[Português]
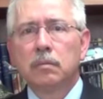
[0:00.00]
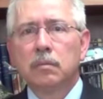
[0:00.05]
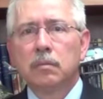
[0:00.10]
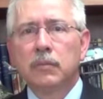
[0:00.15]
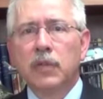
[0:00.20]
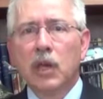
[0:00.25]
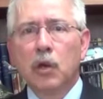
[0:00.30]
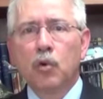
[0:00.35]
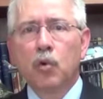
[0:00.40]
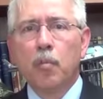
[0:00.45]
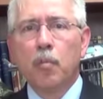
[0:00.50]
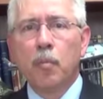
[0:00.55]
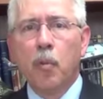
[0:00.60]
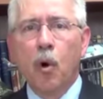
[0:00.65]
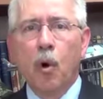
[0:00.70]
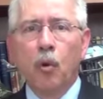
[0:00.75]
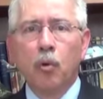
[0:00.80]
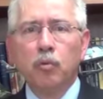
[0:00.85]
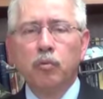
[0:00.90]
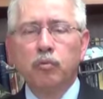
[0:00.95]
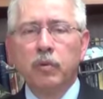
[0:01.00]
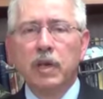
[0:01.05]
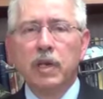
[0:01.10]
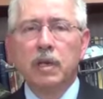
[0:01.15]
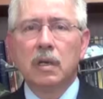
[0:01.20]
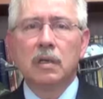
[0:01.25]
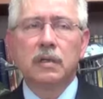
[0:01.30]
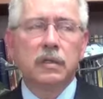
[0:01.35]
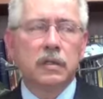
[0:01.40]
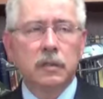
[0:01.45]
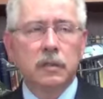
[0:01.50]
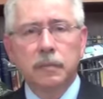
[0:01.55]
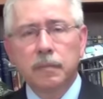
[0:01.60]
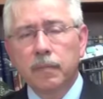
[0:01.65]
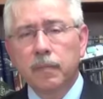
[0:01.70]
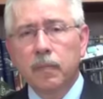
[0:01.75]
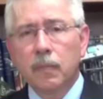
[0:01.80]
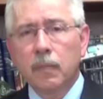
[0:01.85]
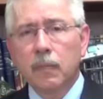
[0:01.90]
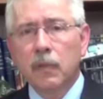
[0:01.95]
derrubou um deles,
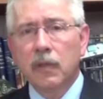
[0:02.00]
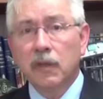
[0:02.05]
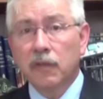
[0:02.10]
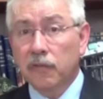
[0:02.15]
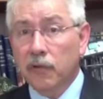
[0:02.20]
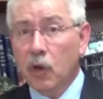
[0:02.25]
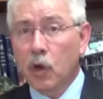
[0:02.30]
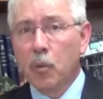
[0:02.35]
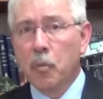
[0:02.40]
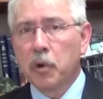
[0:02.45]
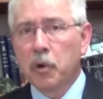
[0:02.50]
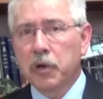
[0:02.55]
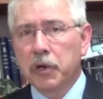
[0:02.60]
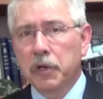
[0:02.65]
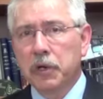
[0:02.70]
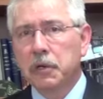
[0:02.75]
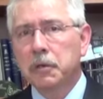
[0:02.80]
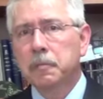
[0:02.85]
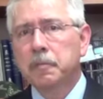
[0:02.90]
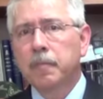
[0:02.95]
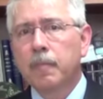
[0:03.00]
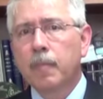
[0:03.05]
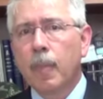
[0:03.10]
que veio a morrer,